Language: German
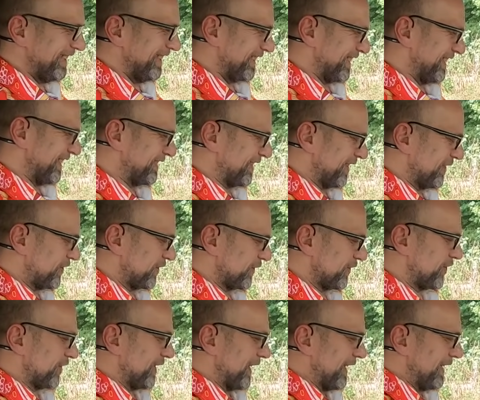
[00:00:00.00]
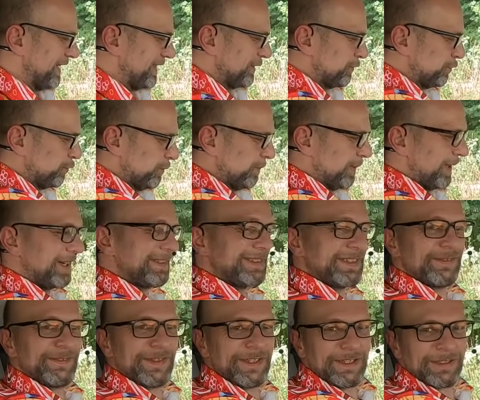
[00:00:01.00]
Geht ganz schön schnell. Eine Hupe hat
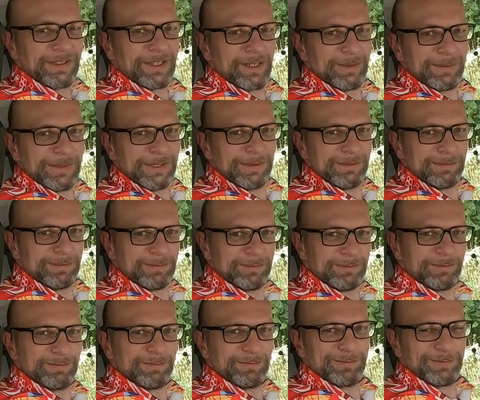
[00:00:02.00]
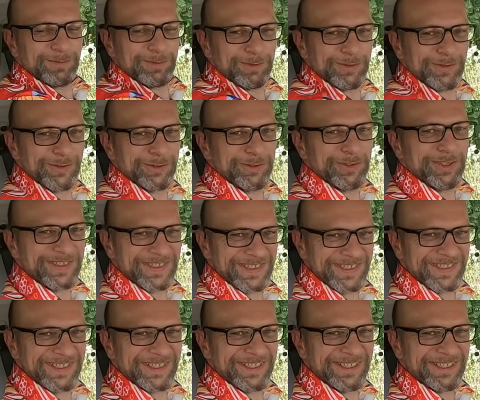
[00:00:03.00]
der Wagen aber und so hört sie
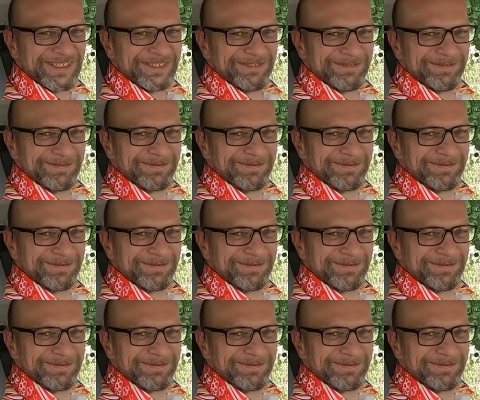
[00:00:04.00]
sich an.